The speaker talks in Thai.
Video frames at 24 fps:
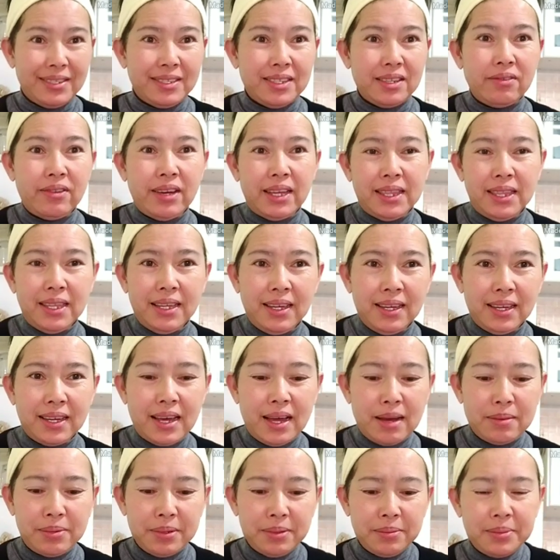สวัสดี
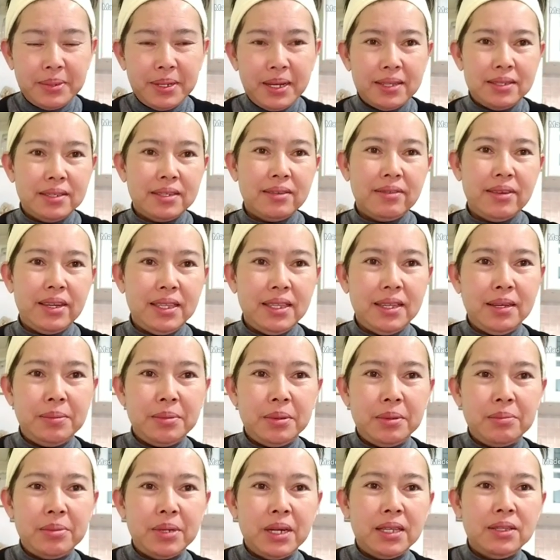ค่ะเพื่อนๆสวัสดี
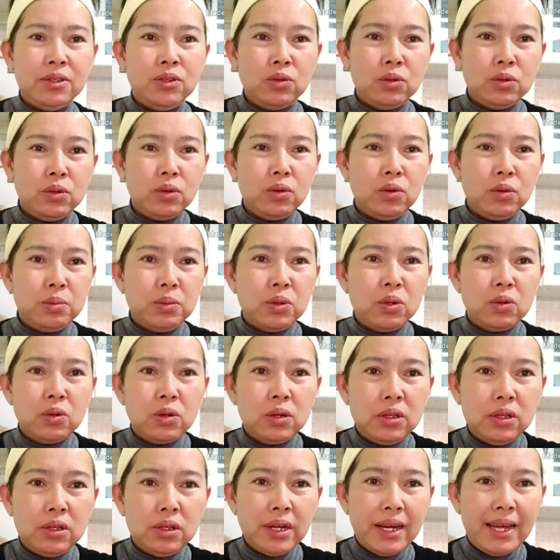เพื่อนๆ ยูทูบ ทุกค
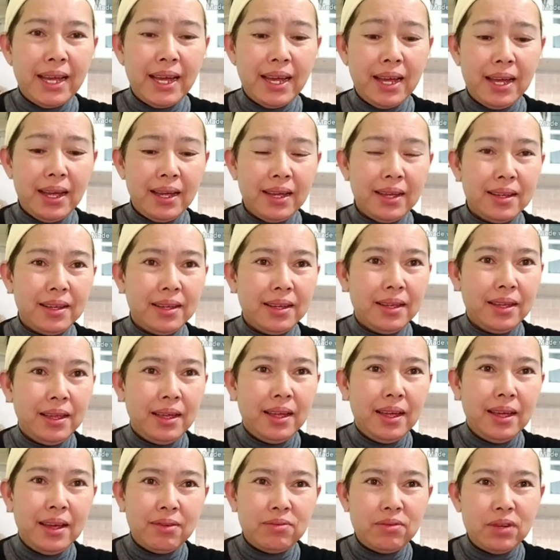นนะคะ
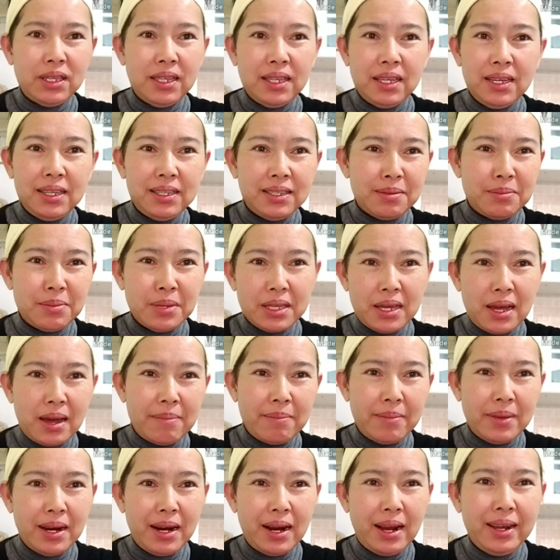วันนี้จะมา
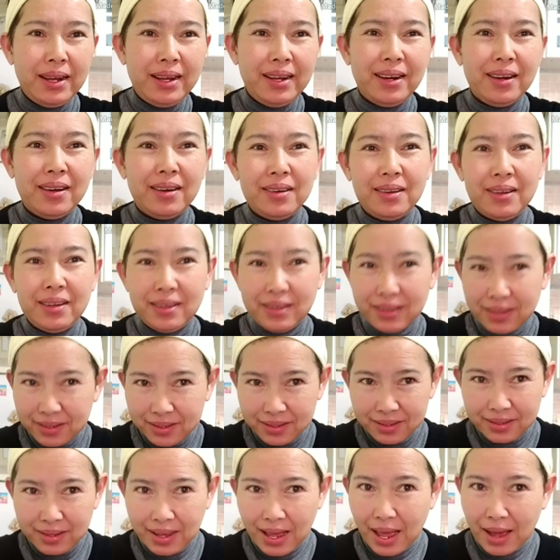ทำอะไรเหรอ
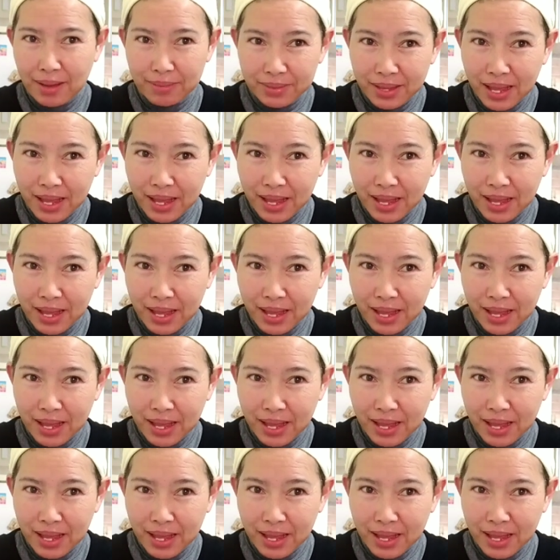อาบ